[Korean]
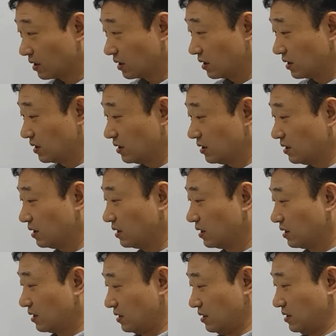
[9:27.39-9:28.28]
그
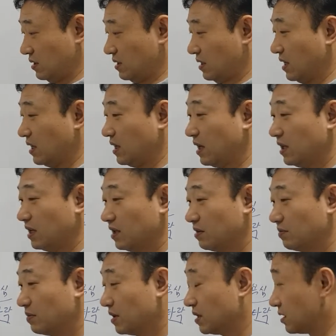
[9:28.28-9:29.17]
예,
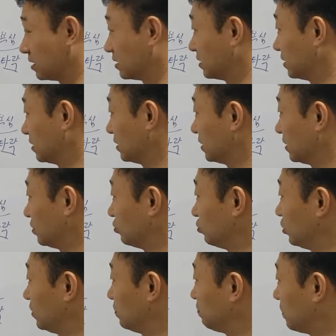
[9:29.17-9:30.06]
하나님을
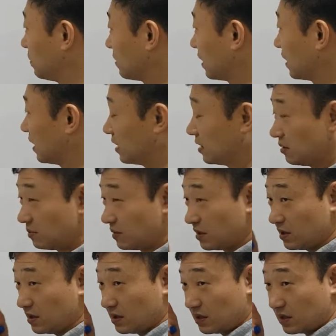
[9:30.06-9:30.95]
루시퍼를
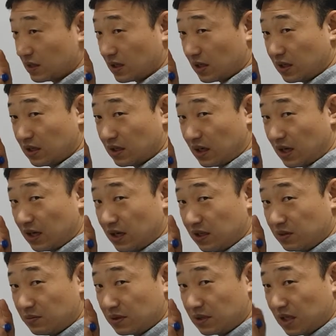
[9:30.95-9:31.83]
하나님을 자리
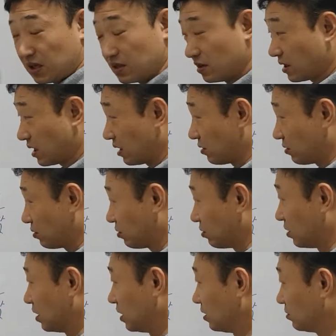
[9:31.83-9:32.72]
하나님을
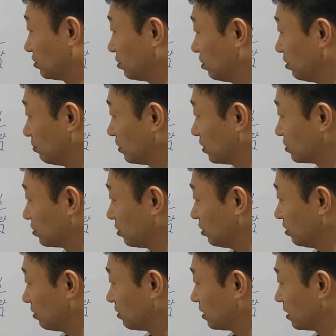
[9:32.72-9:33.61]
대적했고 또
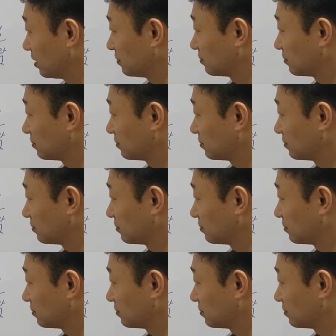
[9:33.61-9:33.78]
뭐죠?